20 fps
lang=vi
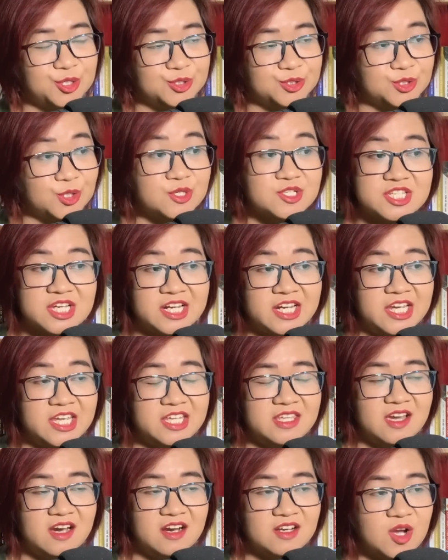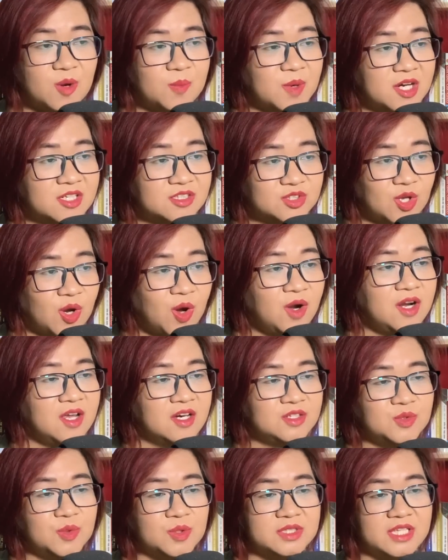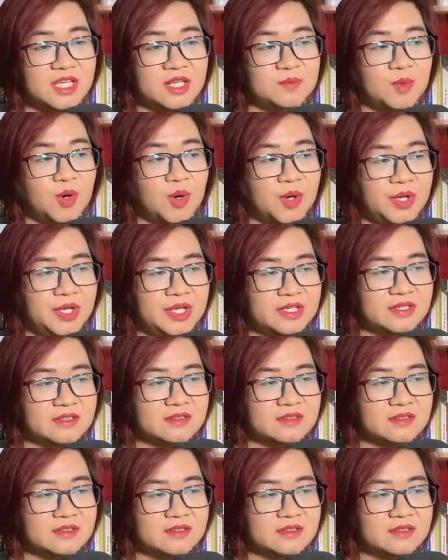"Tôi sẽ ghi nhớ công ơn to lớn của tiền bối."